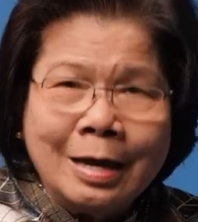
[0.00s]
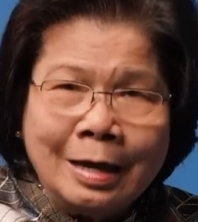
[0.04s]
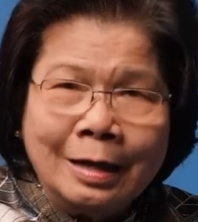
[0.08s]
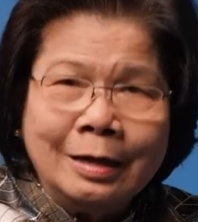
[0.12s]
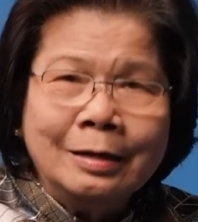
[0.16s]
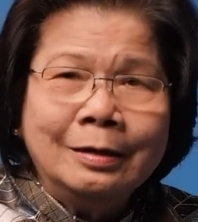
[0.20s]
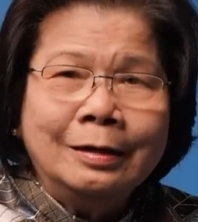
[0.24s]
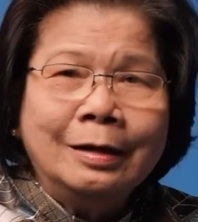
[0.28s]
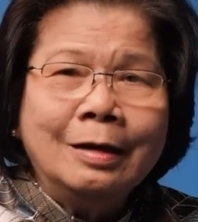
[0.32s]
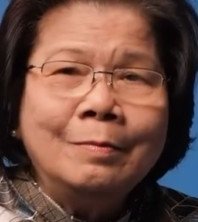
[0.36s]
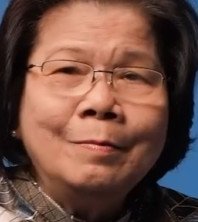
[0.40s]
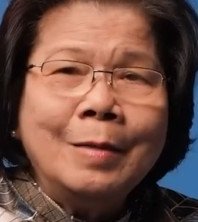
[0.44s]

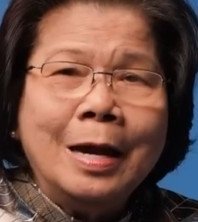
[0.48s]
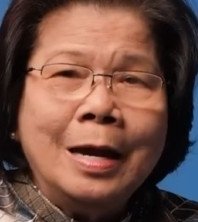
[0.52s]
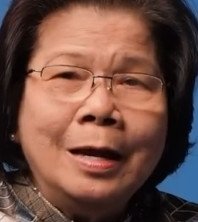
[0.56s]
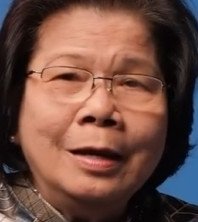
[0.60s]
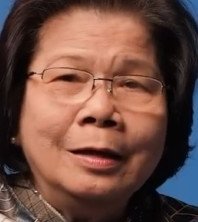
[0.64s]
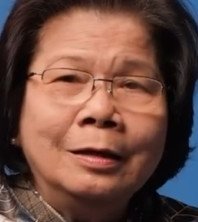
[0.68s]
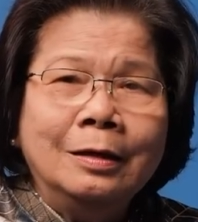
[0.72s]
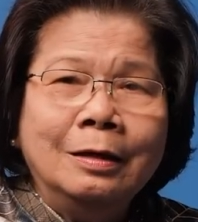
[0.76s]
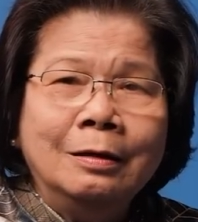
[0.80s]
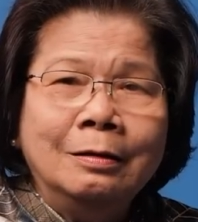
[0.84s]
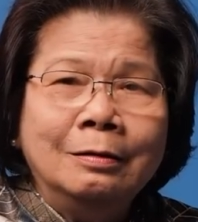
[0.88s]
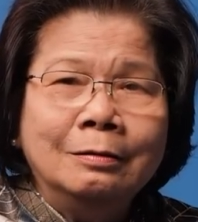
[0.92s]
hẹn các
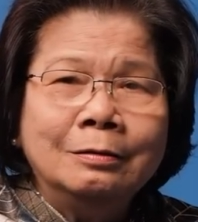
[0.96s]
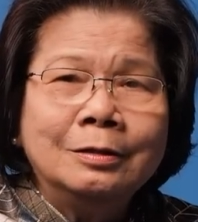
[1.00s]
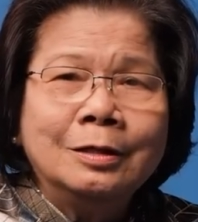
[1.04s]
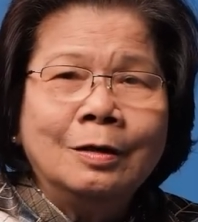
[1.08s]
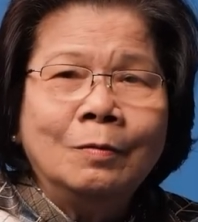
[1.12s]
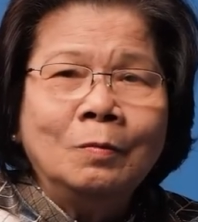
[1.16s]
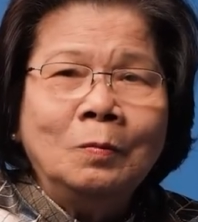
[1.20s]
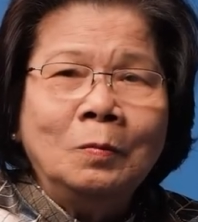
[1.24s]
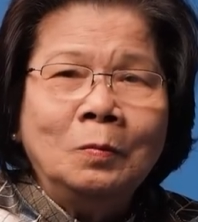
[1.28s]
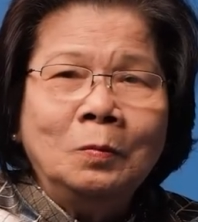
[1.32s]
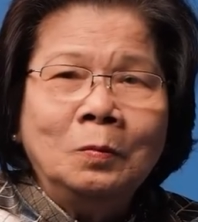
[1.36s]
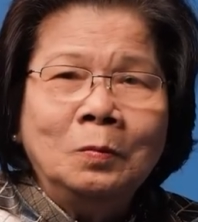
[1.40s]
bạn ở
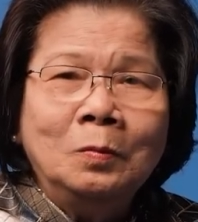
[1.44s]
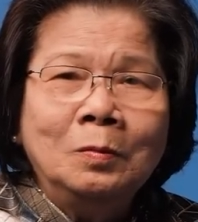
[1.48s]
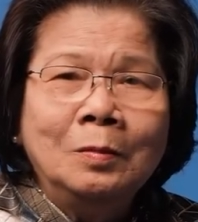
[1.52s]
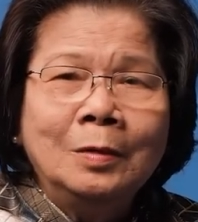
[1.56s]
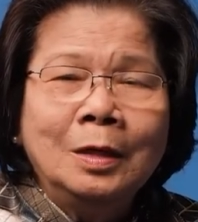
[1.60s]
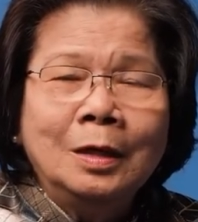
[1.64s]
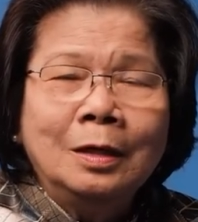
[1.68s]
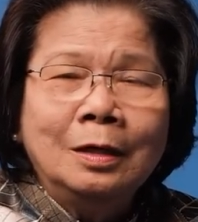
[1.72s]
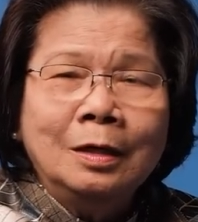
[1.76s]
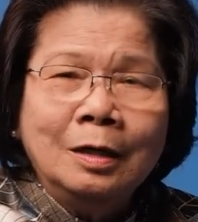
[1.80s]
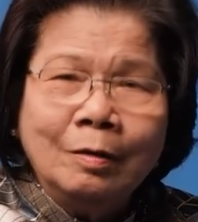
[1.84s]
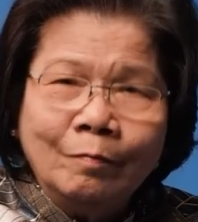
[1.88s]
trong
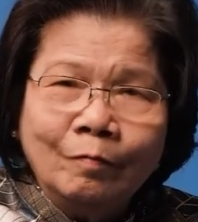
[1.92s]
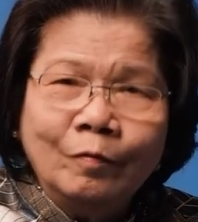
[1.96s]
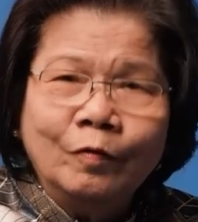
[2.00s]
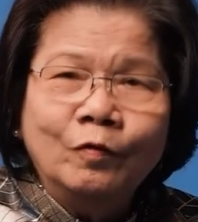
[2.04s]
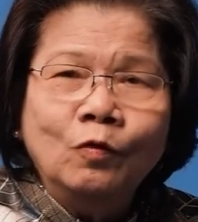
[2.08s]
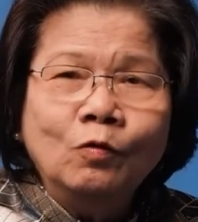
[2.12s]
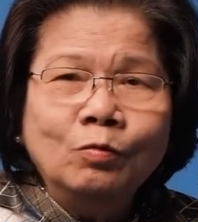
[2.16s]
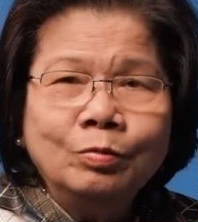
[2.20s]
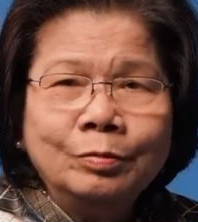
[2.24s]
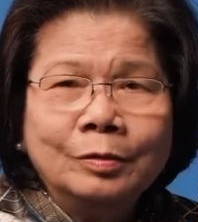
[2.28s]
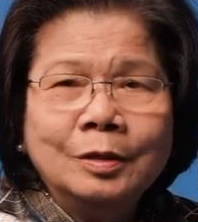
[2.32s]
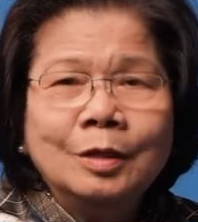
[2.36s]
5
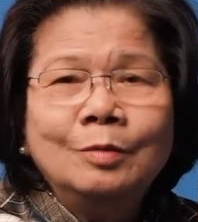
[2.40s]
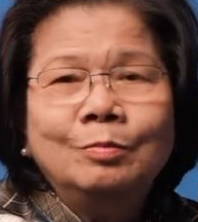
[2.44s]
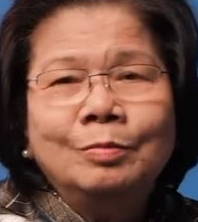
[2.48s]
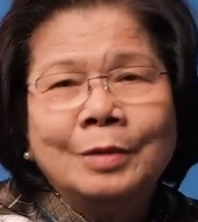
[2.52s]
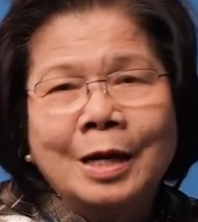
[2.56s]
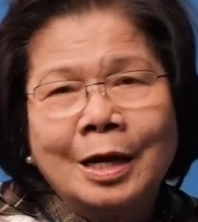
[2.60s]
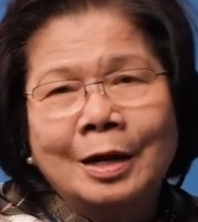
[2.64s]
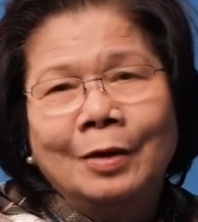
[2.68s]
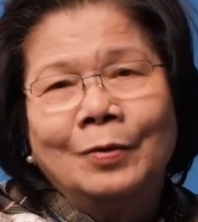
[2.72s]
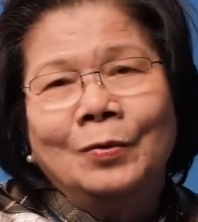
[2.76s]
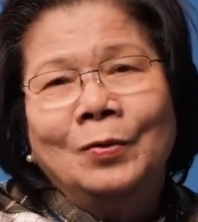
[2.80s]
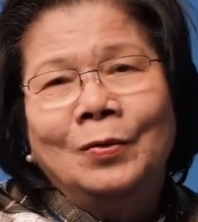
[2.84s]
phút tiếp
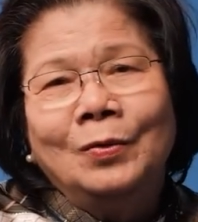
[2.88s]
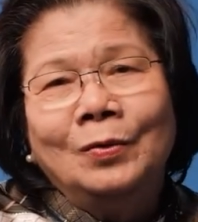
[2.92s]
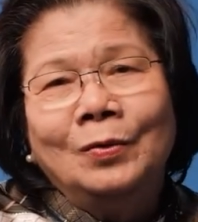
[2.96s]
theo